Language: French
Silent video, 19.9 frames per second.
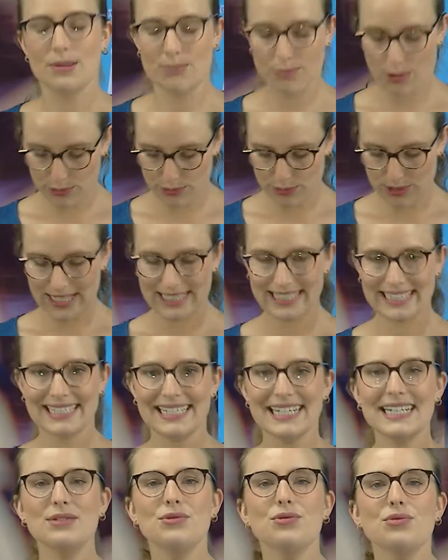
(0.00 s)
bordelaises
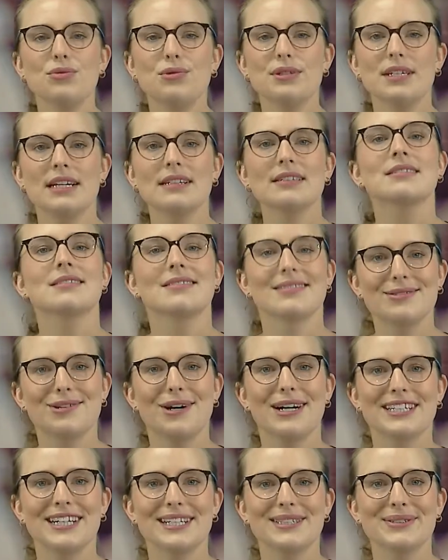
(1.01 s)
et toulousaines.
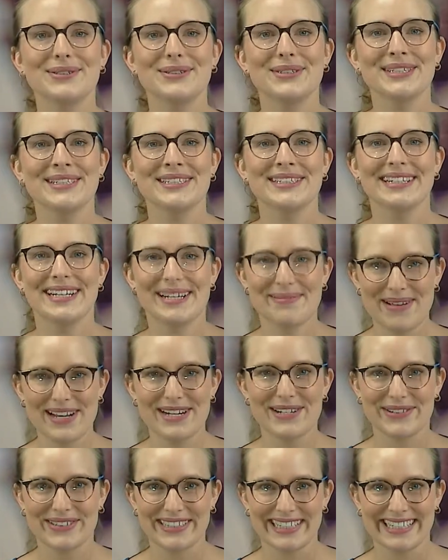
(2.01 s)
Courage à tous et belle
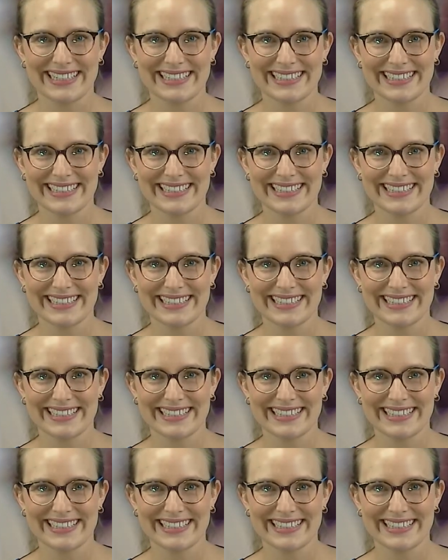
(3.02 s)
journée.